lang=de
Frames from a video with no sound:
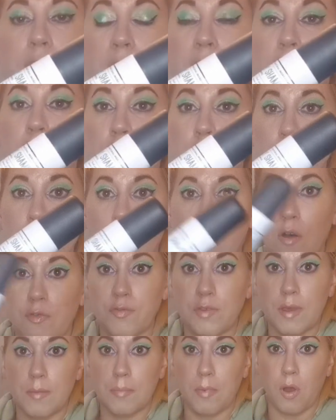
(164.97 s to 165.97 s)
fast schon
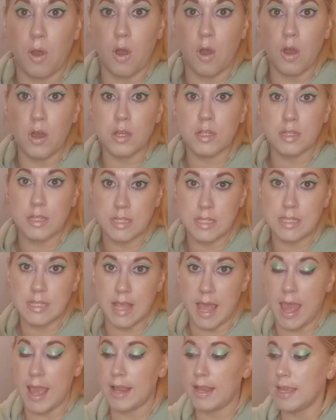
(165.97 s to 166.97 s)
aufgebraucht. Das ist
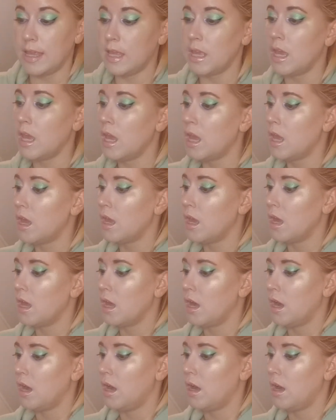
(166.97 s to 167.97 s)
eigentlich...
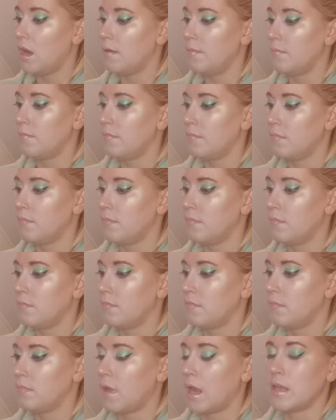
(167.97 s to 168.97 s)
Ähm,
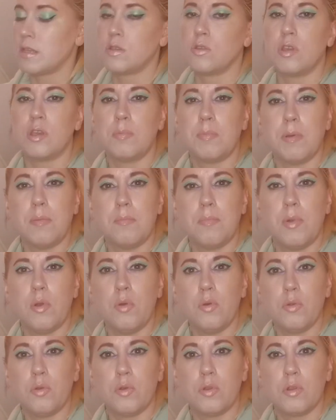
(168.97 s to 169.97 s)
achso, ich bin
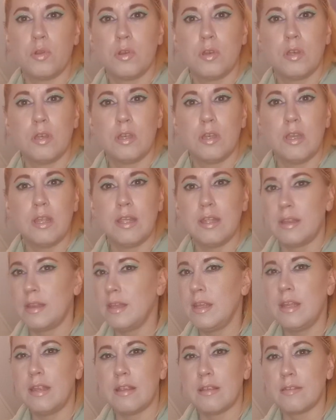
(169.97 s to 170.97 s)
blöd. Nicht,
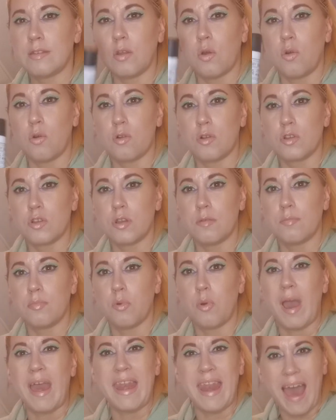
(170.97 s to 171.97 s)
nicht das
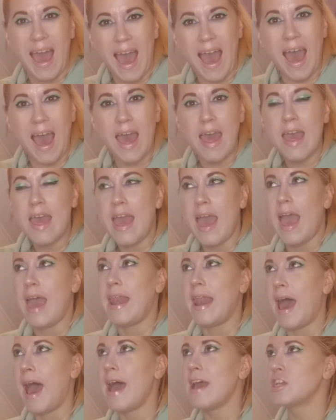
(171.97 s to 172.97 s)
Trockenshampoo. Ein, Haar,
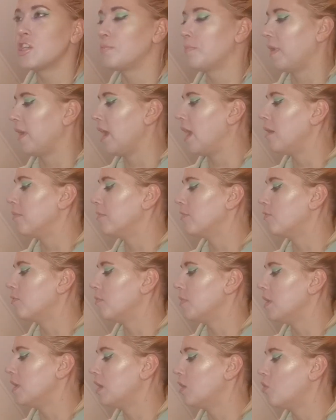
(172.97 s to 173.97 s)
ein Haarspray habe ich
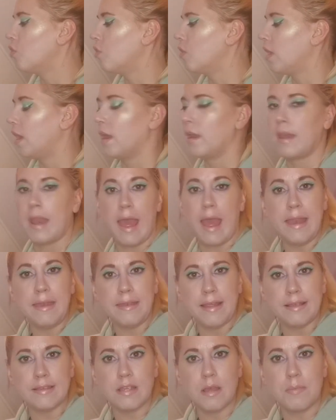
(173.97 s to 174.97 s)
vom eCooking. Nein,
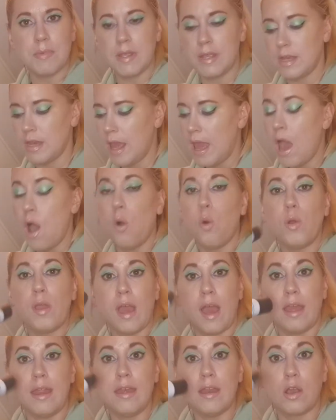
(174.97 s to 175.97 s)
das habe ich nicht. Oh
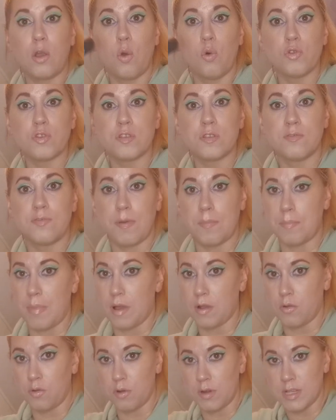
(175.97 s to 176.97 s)
ja, in der großen
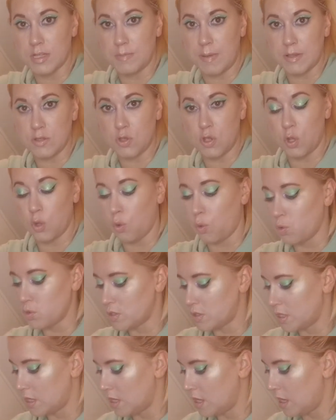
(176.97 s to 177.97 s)
Verpackung. Das war so ein
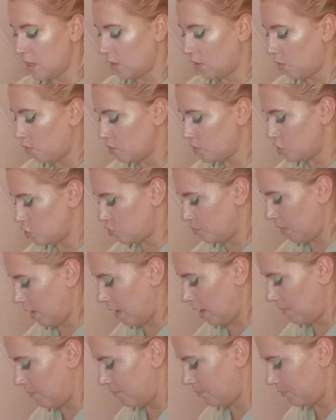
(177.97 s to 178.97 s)
großer, großer Spray.